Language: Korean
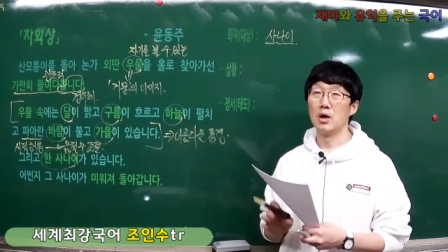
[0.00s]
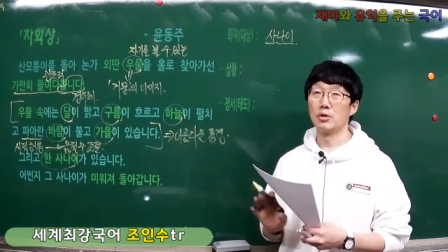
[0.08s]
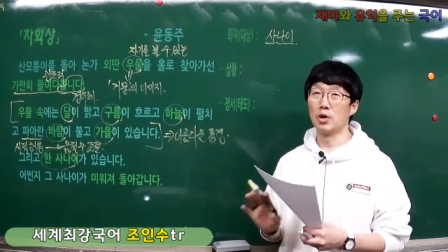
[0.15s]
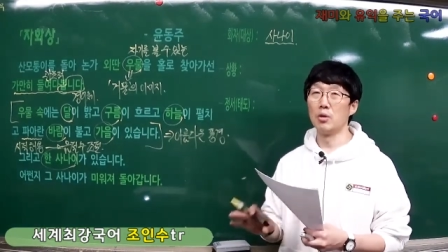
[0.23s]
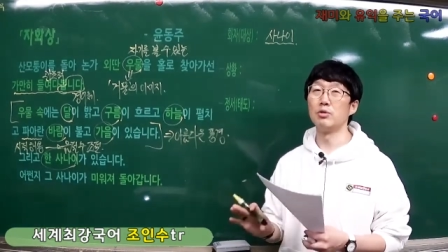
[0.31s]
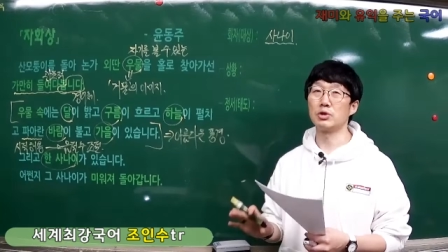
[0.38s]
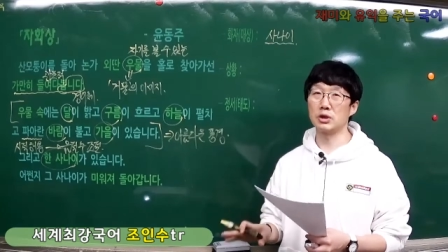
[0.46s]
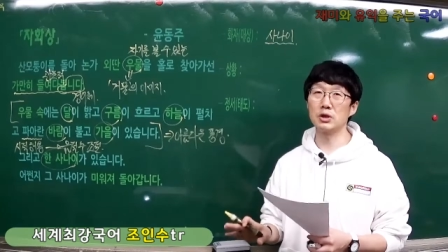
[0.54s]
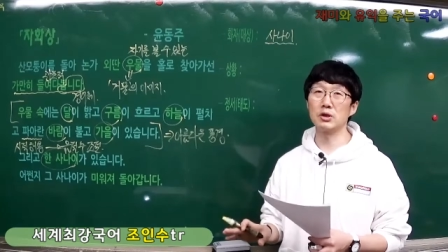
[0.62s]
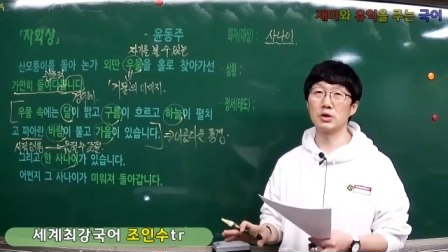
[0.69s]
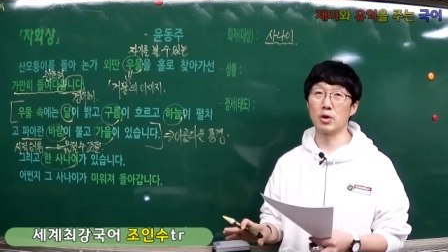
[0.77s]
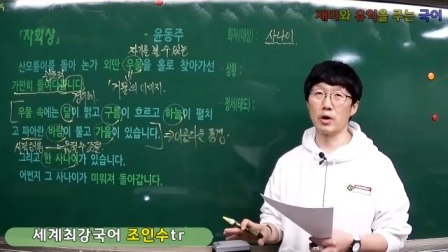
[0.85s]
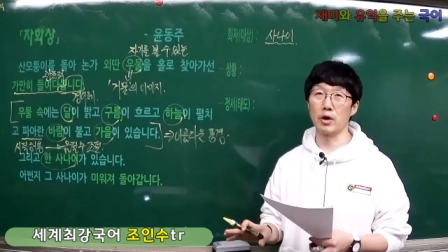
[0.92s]
너무
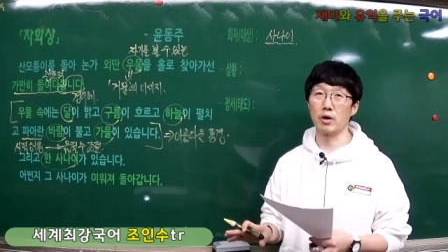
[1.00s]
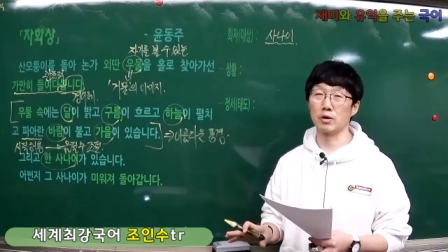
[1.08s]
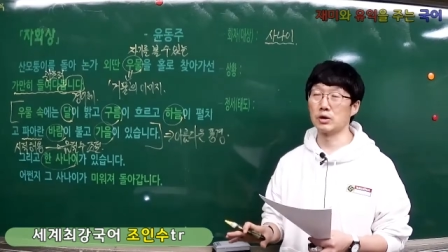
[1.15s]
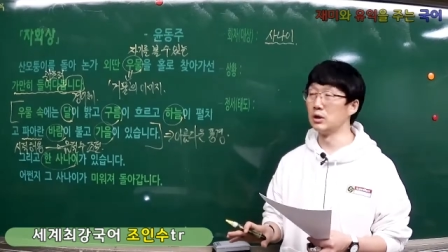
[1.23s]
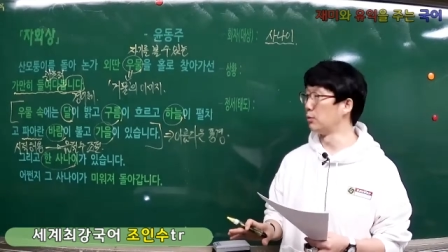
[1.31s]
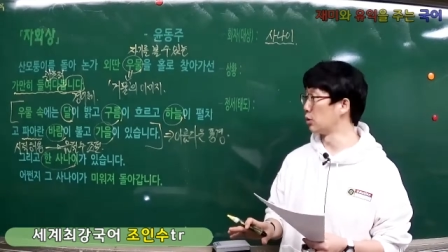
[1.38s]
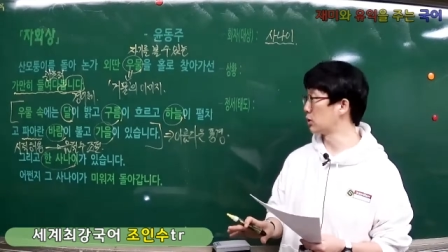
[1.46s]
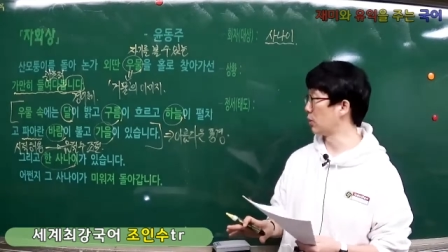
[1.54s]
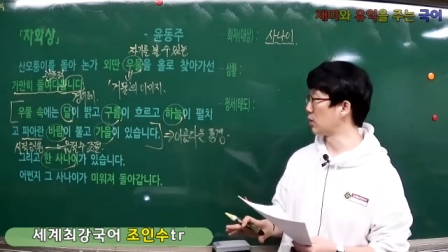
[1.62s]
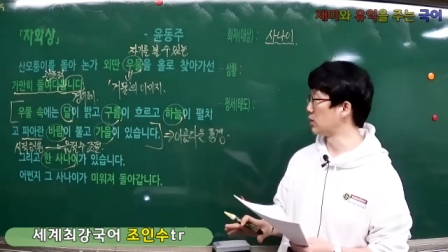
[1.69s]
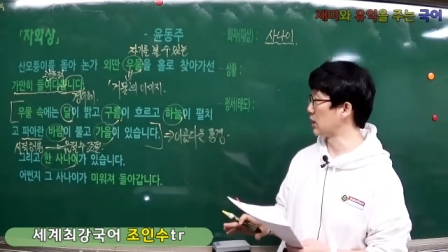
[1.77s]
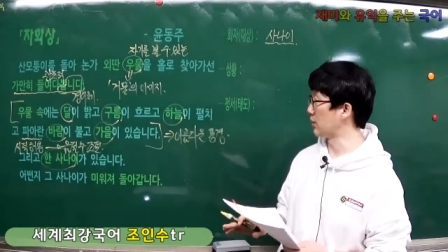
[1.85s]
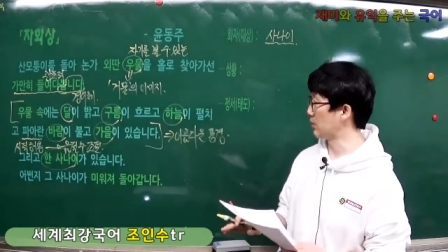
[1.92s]
싫은 거예요. 그 모습이
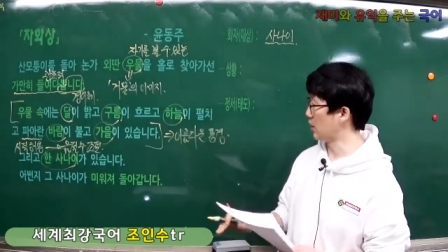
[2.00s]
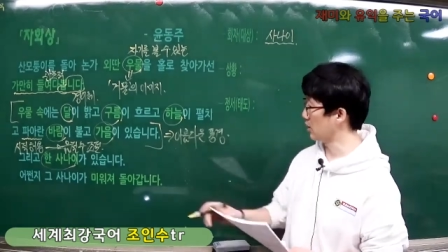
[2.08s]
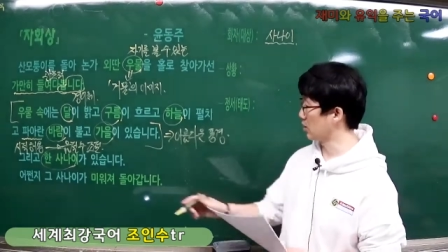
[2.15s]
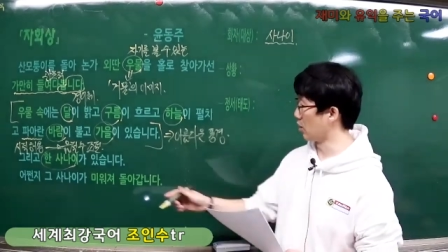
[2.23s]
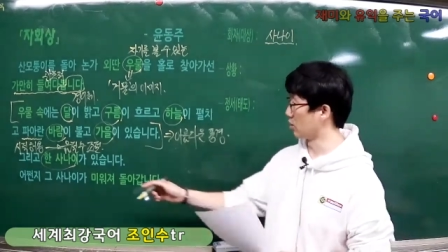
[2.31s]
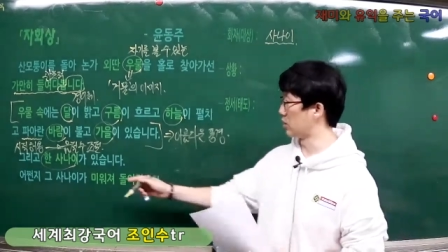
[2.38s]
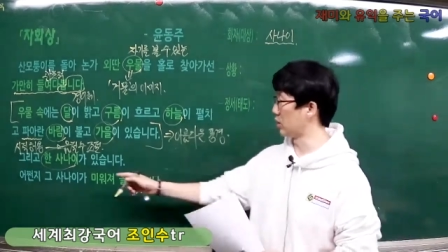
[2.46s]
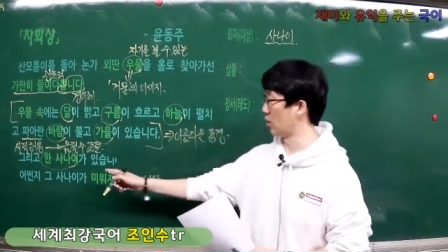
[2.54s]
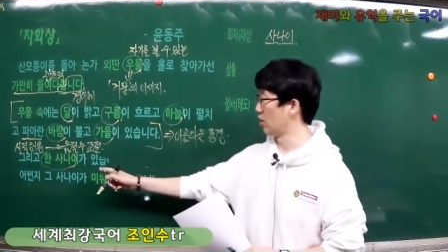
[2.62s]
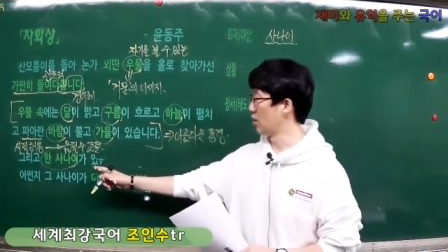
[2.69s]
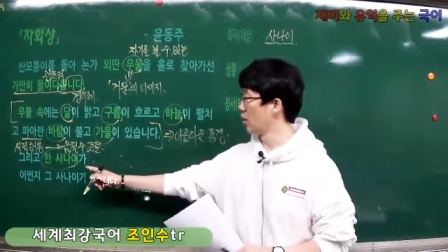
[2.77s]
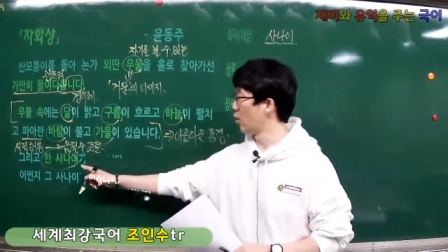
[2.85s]
어디냐면 여기요.